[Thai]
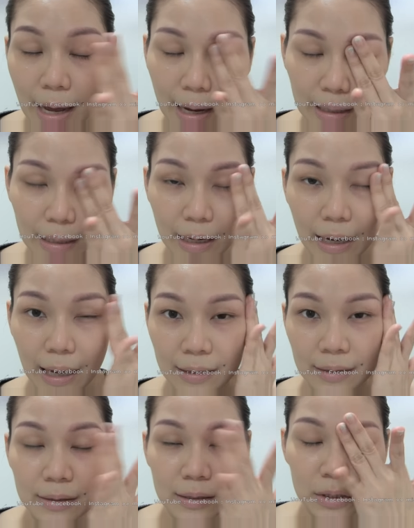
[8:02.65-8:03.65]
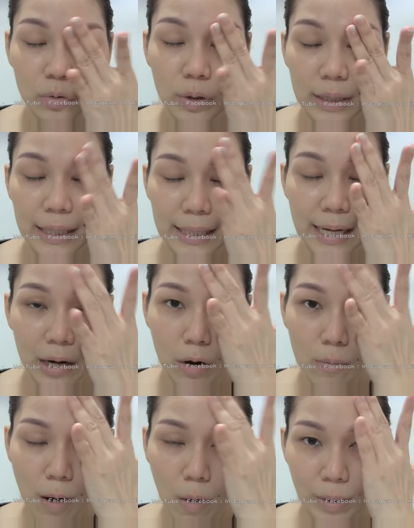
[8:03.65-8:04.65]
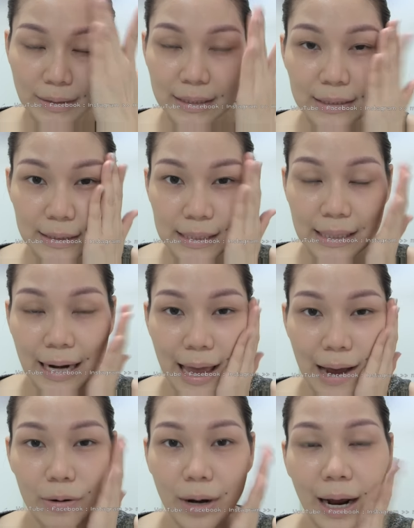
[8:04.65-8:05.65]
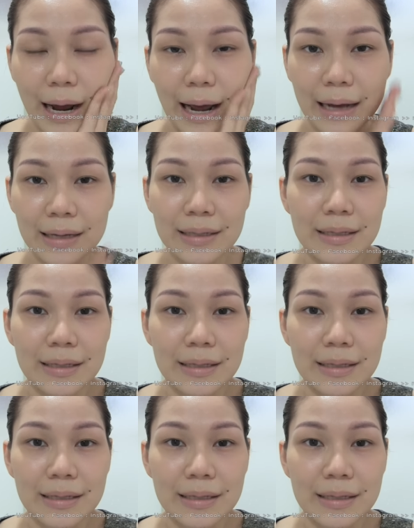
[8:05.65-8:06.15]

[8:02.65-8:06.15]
ตานะคะ ตัวนี้เนี่ยเขาบอกว่าจริงๆแล้วนะคะ